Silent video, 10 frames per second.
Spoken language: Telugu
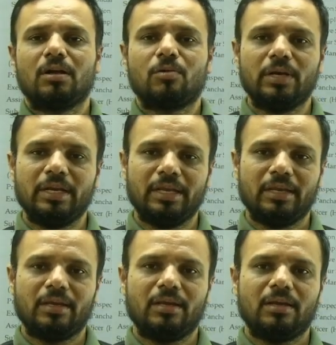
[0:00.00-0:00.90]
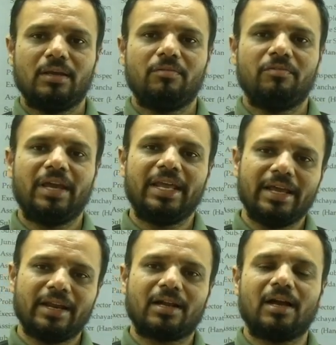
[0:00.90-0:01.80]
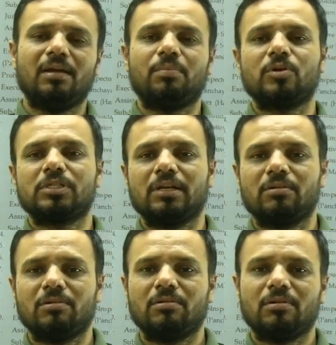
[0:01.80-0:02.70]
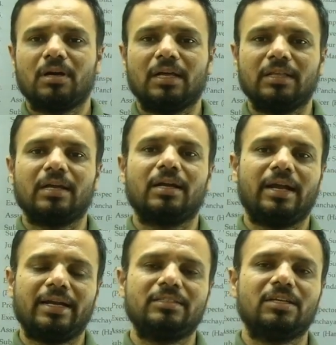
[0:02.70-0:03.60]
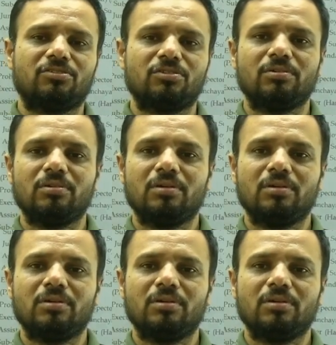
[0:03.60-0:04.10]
కొన్ని వేరే రకాల పోస్టులను అదనంగా యాడ్ చేస్తూ